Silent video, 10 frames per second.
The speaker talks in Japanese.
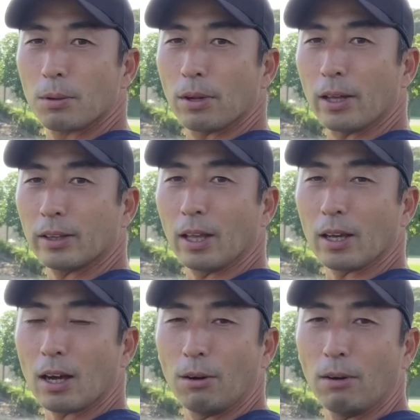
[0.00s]
これやっ
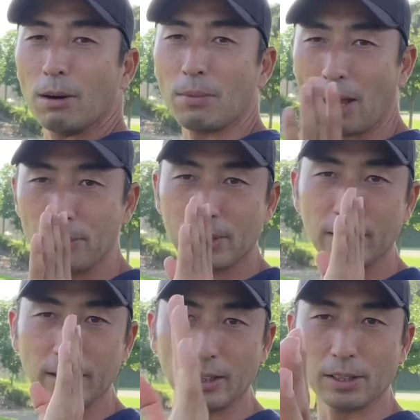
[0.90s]
て顔は前向
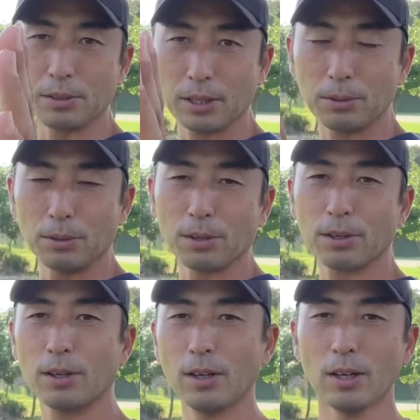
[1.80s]
きになってるけ
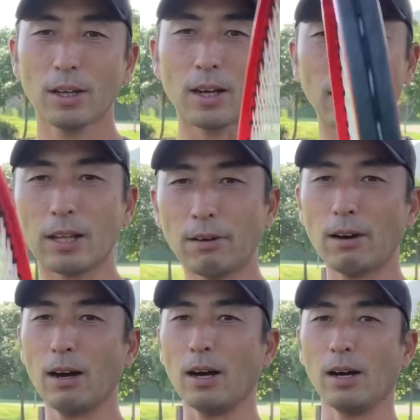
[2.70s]
ど体
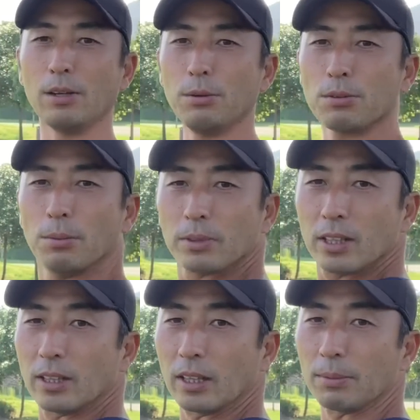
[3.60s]
は横向
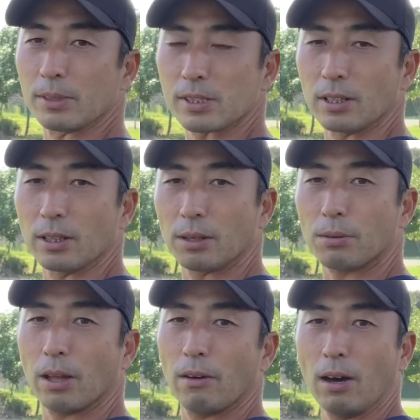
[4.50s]
きになってますからね。
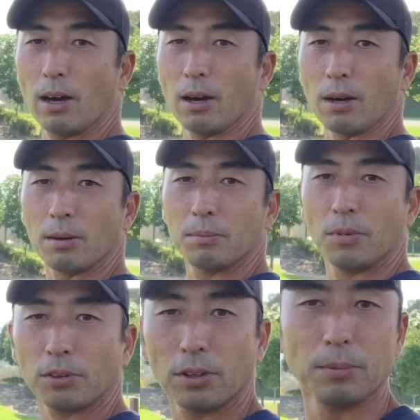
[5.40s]
これは
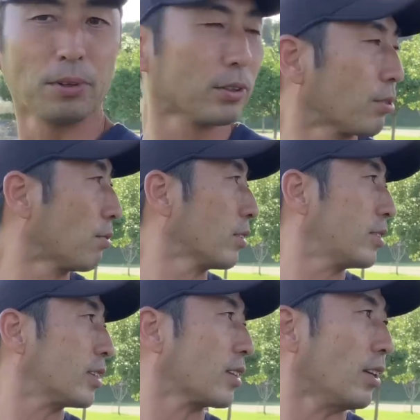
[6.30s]
元に戻すとこっち
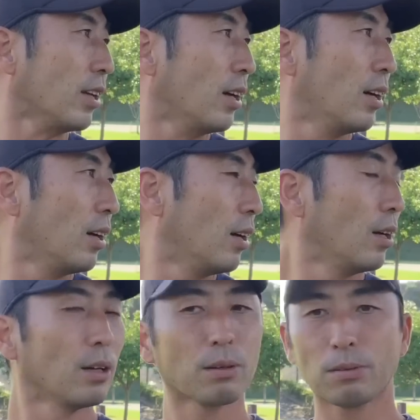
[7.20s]
ですからね。
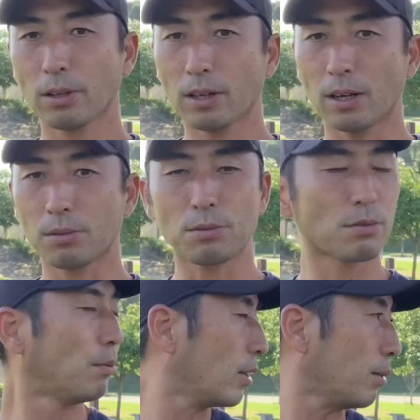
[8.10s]
これが
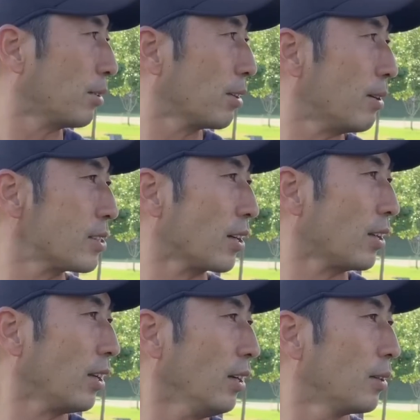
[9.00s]
ここまで向きましたか
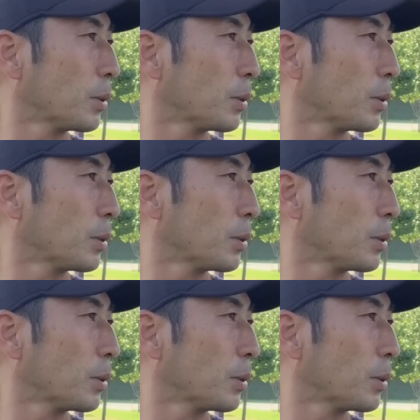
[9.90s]
らね。